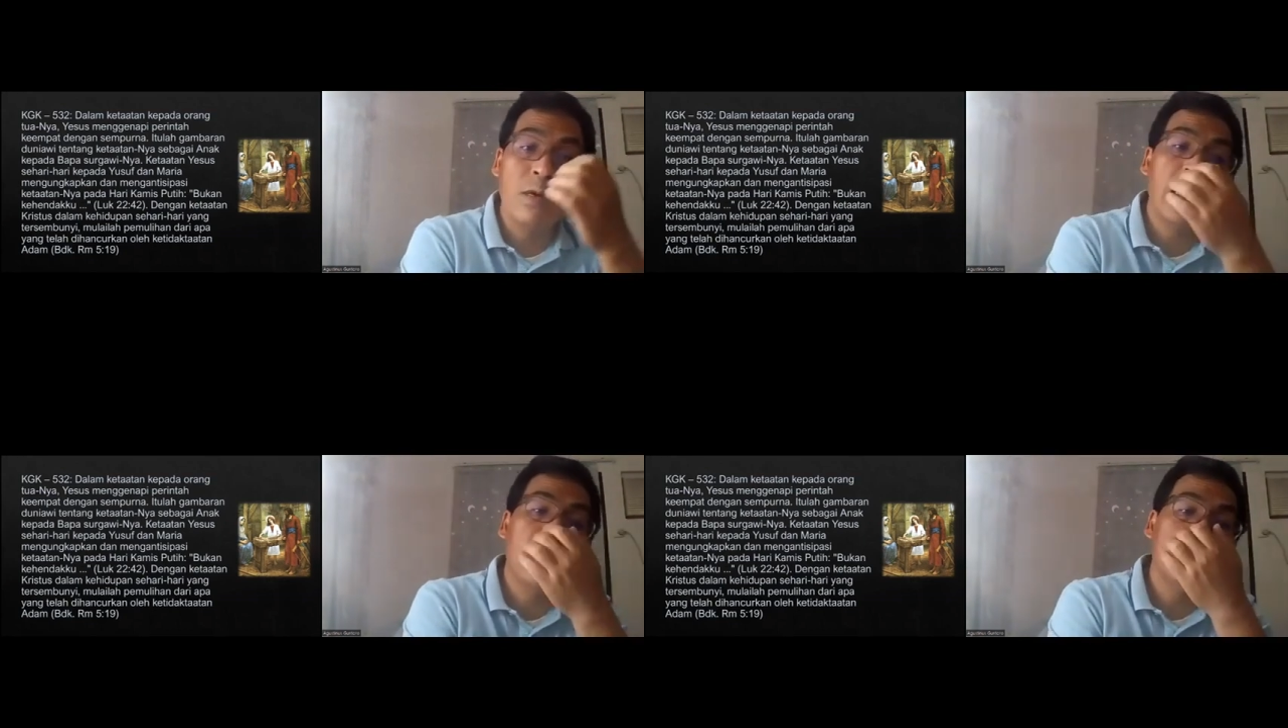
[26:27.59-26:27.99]

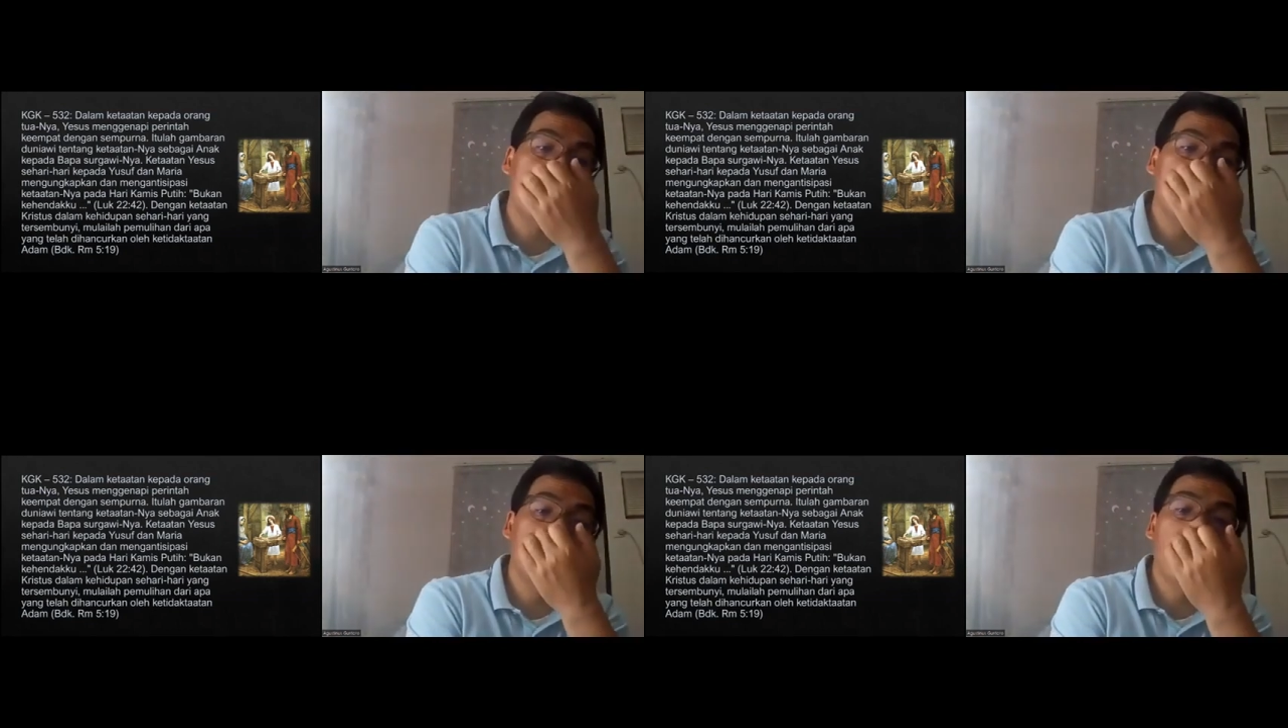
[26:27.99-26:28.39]

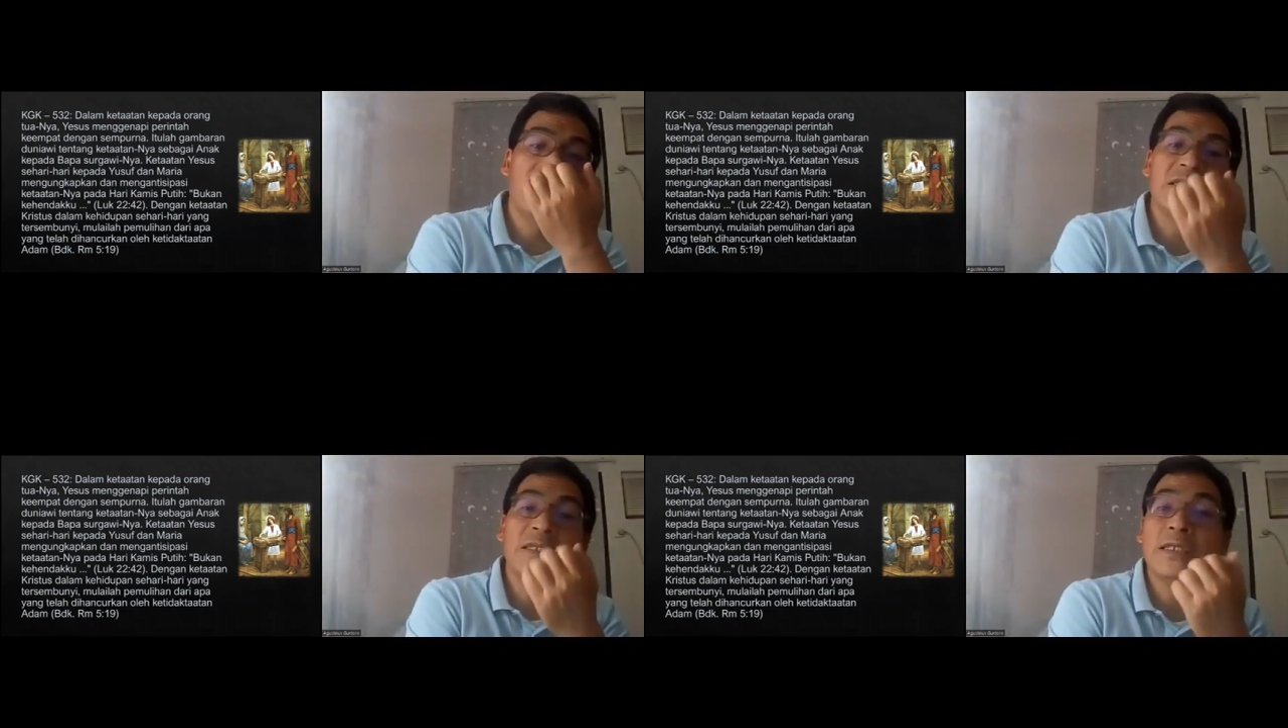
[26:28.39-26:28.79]

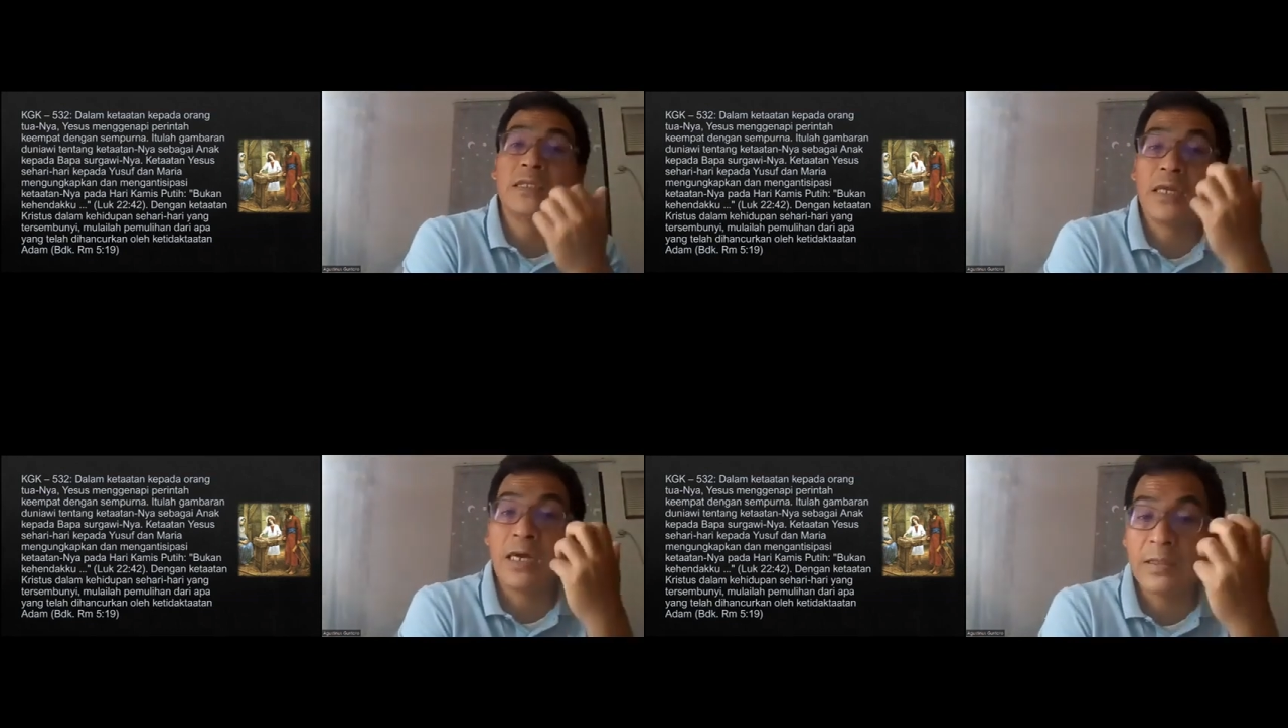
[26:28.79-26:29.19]
mengantisipasi
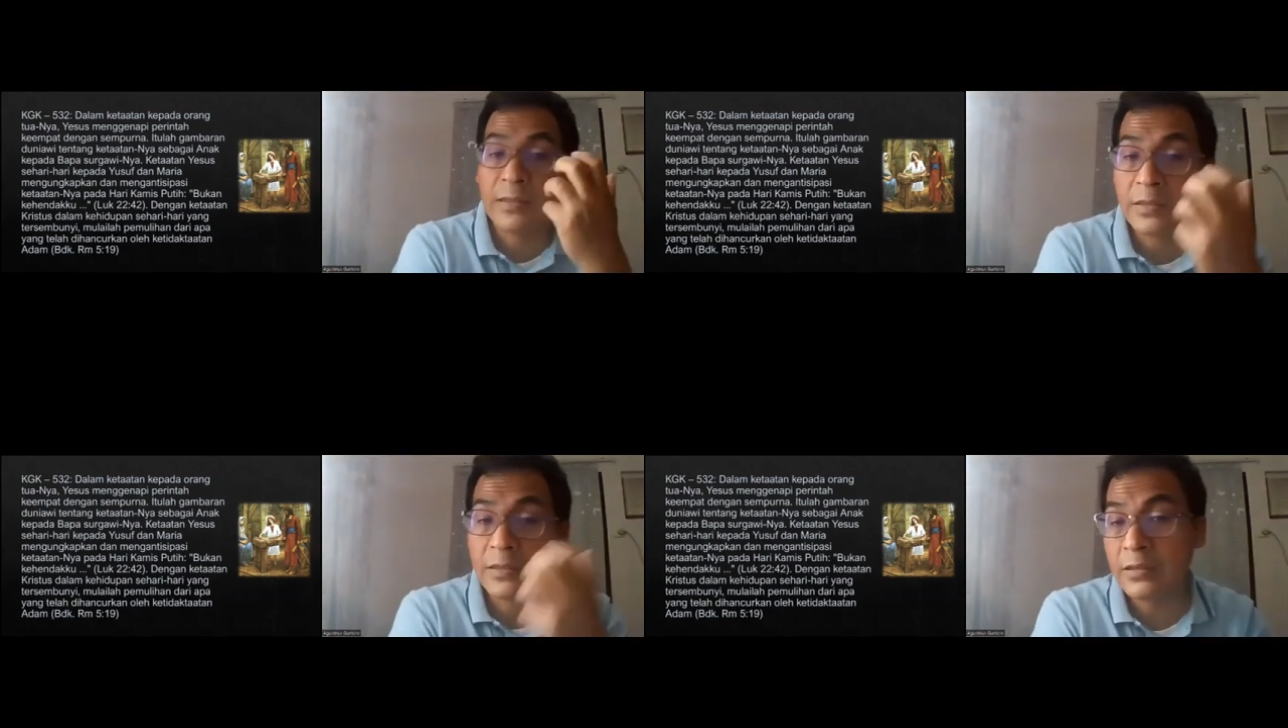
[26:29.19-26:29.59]

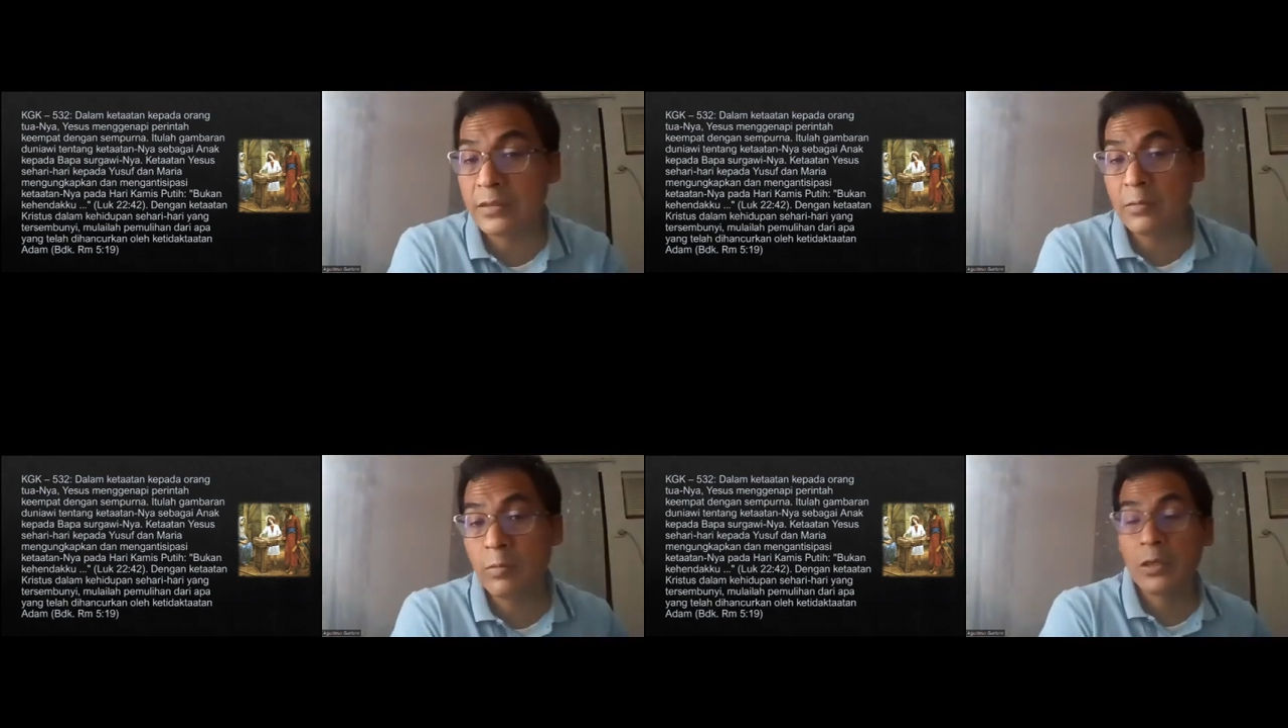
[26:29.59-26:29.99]
ketaatannya
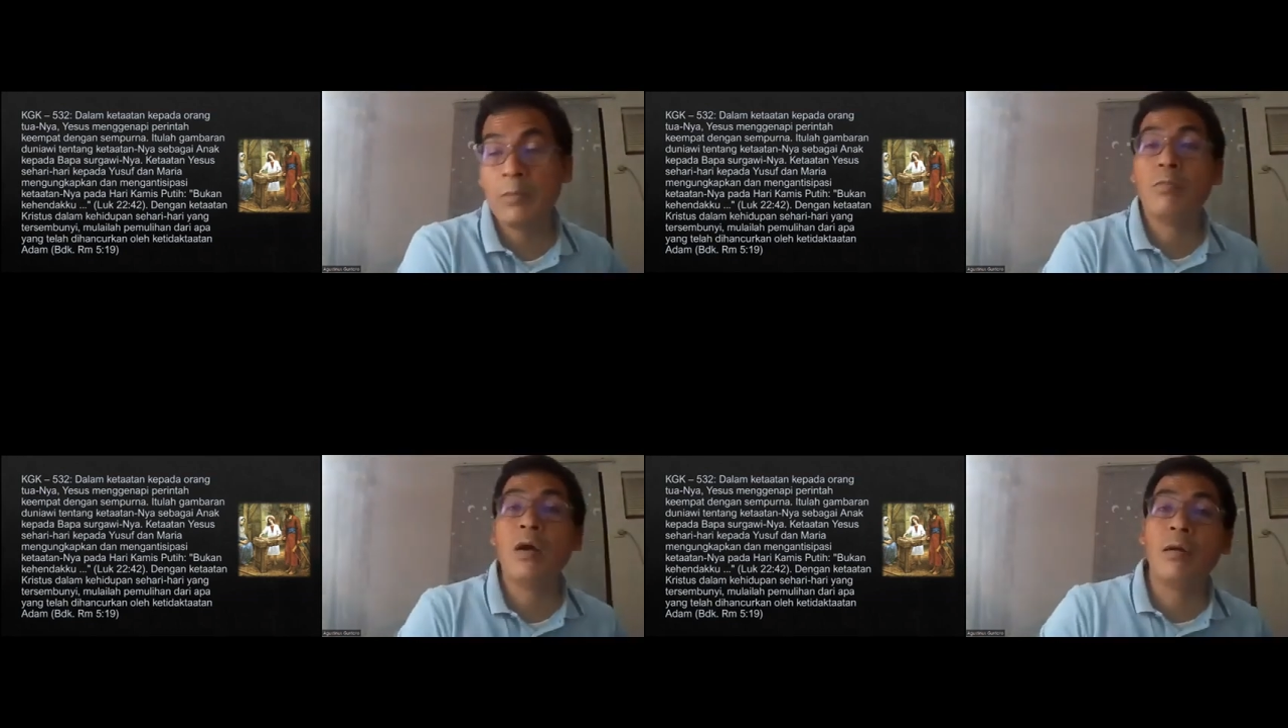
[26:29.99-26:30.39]
dia
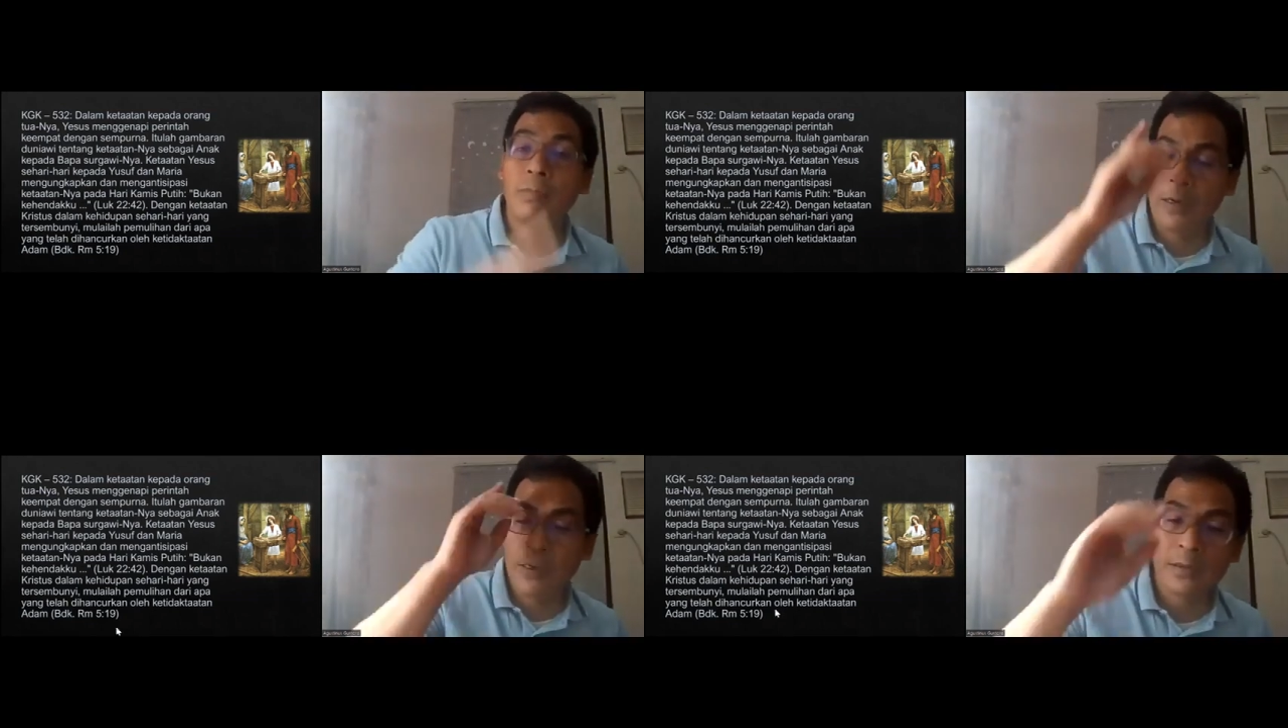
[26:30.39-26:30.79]
pada
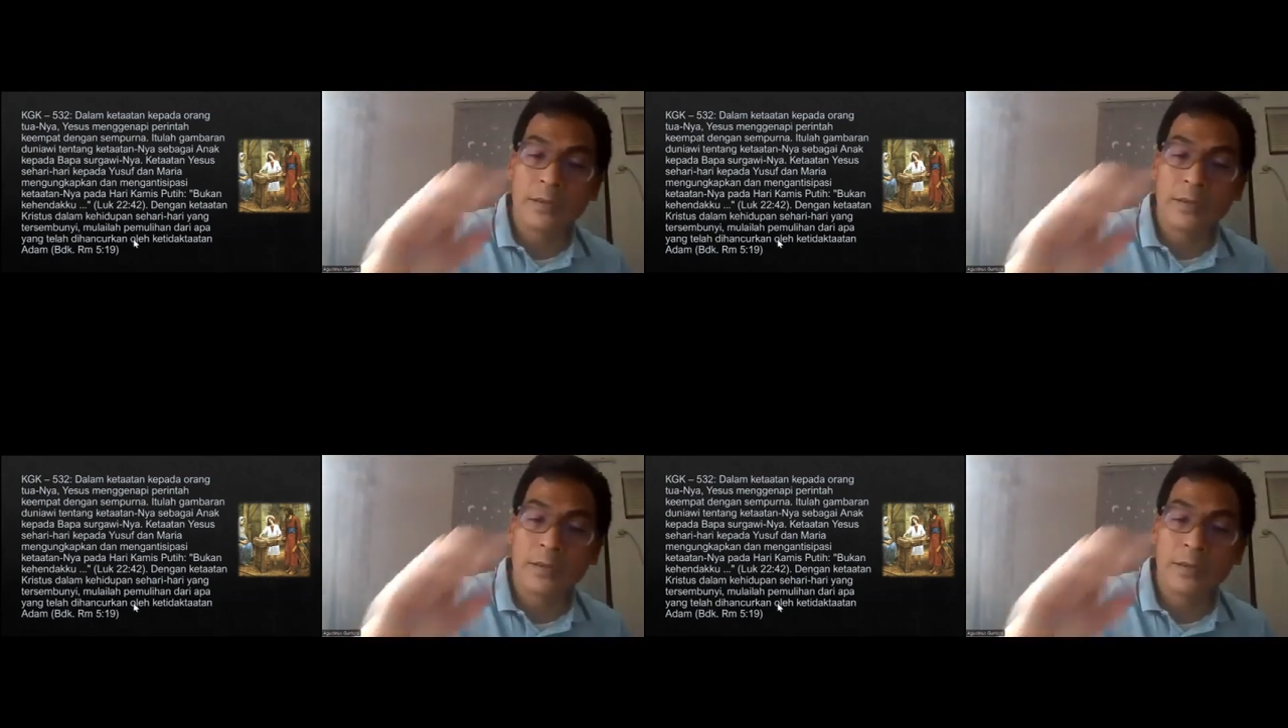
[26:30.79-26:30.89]
Bapa